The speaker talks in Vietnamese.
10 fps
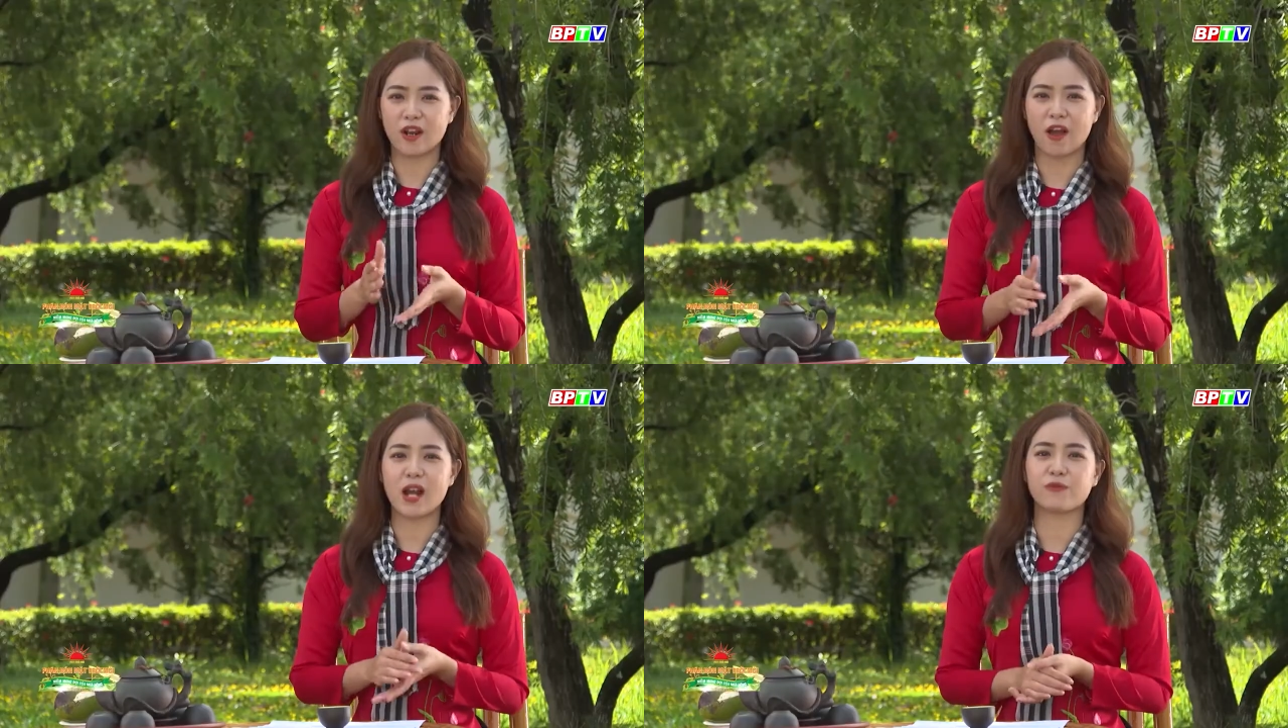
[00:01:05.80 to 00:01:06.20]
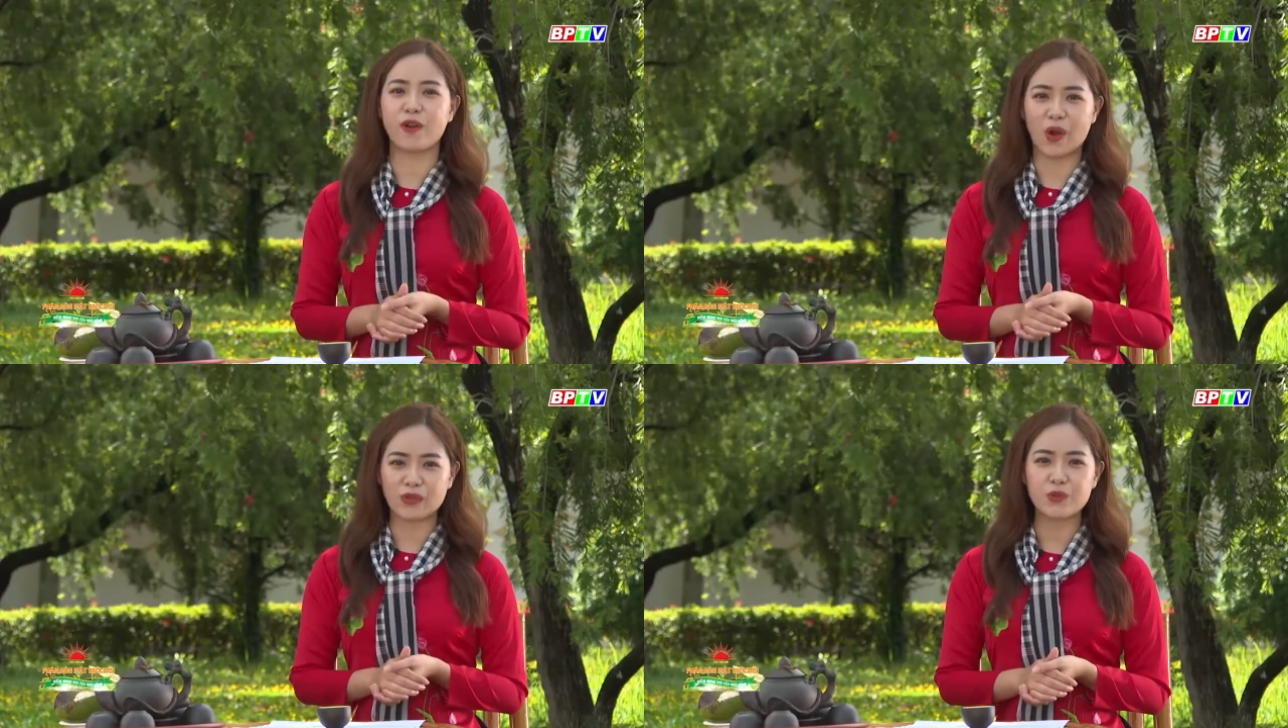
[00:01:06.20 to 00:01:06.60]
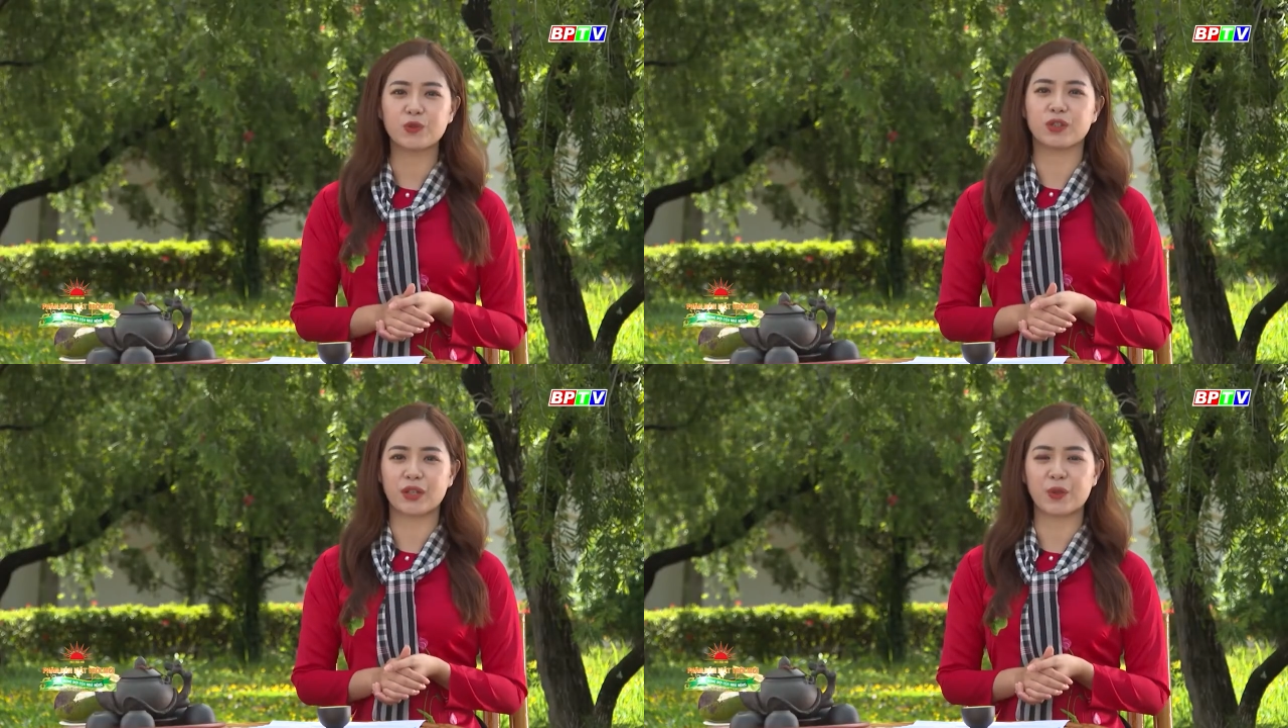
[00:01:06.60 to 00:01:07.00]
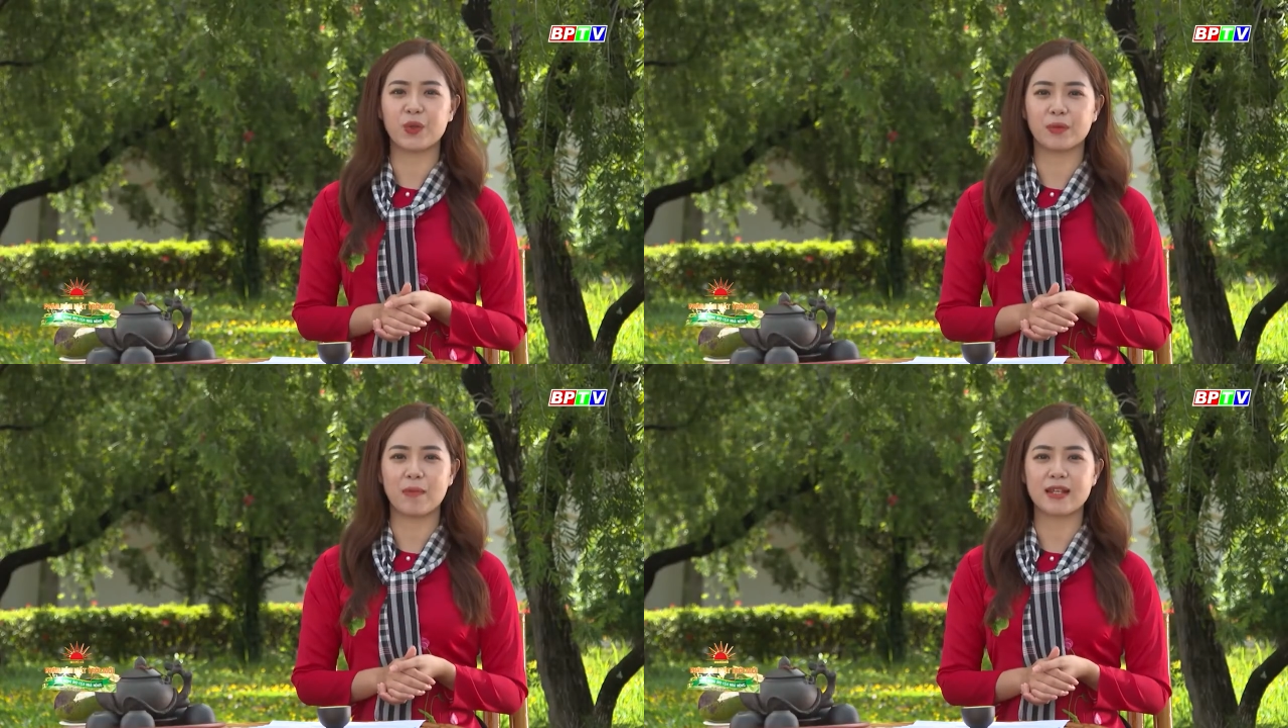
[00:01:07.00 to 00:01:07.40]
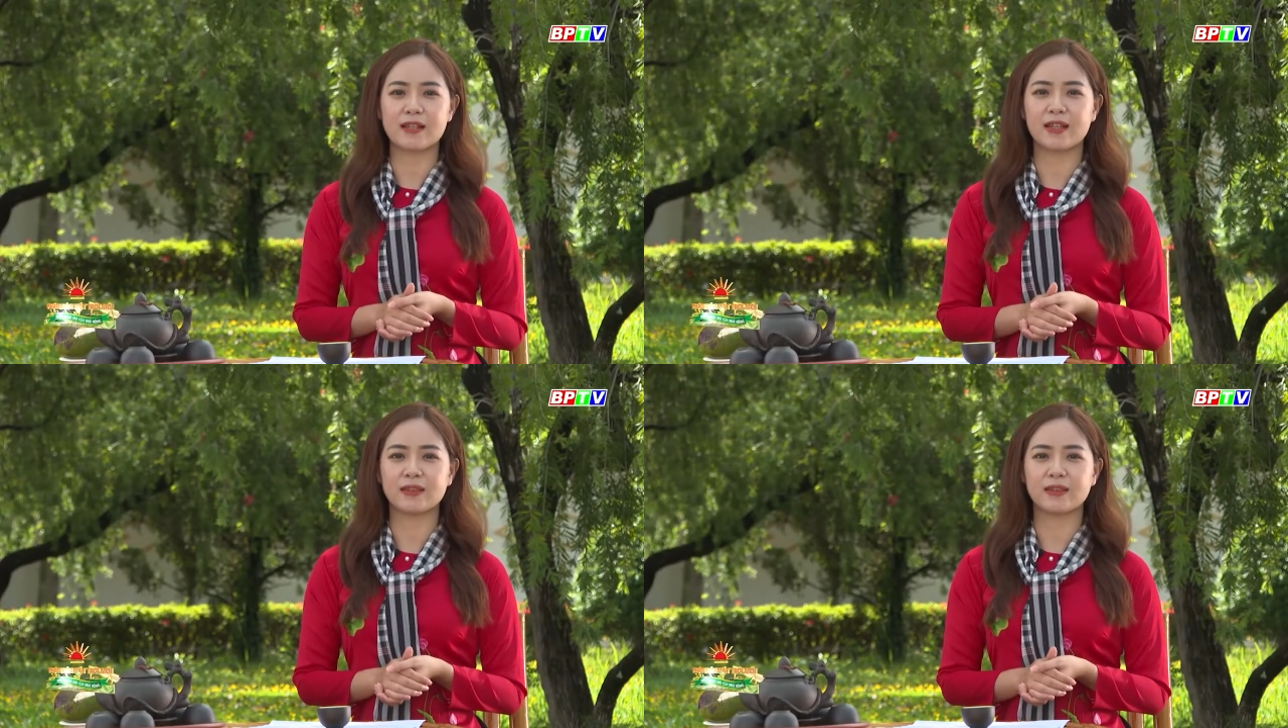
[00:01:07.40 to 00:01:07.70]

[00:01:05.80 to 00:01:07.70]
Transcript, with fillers: đó là Phó Chủ tịch Ủy ban Nhân